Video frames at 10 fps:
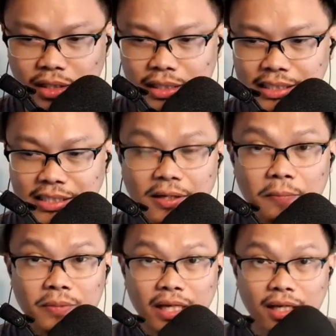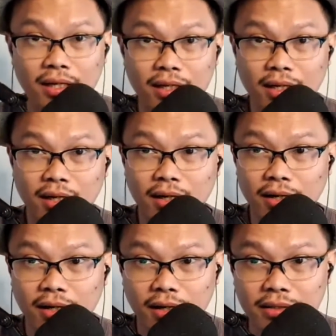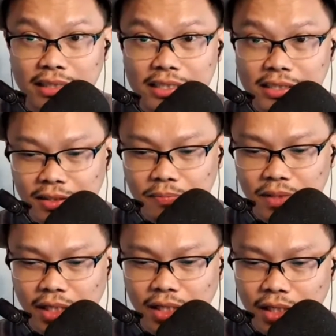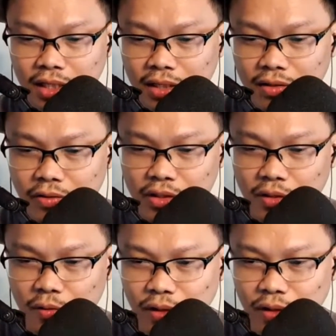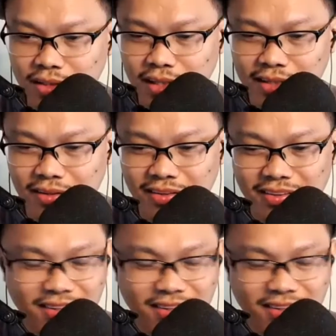This is something. Uh, this is something. Uy, tinulak si ano.